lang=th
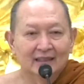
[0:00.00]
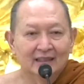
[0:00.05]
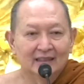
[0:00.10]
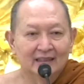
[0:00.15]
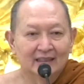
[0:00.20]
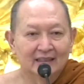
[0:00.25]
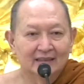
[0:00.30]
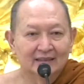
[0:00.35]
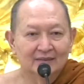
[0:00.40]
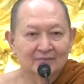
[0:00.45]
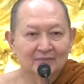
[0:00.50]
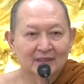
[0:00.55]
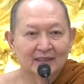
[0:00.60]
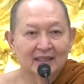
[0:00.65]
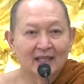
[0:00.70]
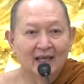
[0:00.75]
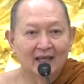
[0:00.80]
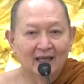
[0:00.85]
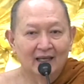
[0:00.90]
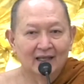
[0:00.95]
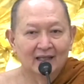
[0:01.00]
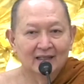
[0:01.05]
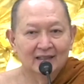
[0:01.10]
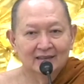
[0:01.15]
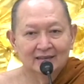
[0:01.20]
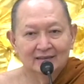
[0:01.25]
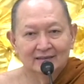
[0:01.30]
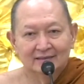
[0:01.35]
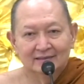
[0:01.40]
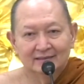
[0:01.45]
ได้แต่สมถะ
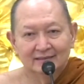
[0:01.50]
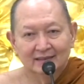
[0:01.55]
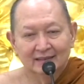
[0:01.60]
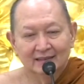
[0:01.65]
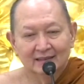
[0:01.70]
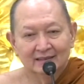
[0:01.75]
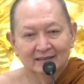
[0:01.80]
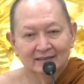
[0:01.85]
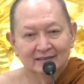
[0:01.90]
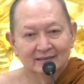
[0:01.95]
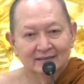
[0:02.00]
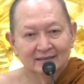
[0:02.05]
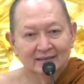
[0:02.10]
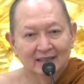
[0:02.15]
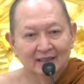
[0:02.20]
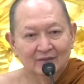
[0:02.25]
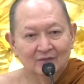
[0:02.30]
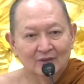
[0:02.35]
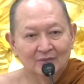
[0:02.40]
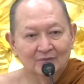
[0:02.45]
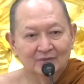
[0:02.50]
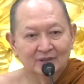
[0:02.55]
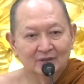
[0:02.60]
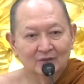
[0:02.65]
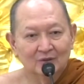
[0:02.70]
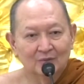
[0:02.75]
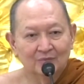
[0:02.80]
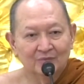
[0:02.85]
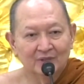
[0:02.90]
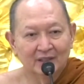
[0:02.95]
ได้ความส
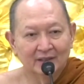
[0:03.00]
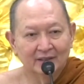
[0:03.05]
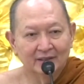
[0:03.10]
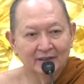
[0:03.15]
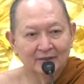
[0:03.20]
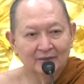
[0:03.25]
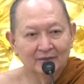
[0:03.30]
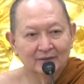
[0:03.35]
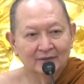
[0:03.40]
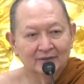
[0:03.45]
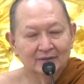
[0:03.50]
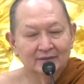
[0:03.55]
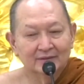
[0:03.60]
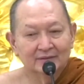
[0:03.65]
งบอย่างเดียว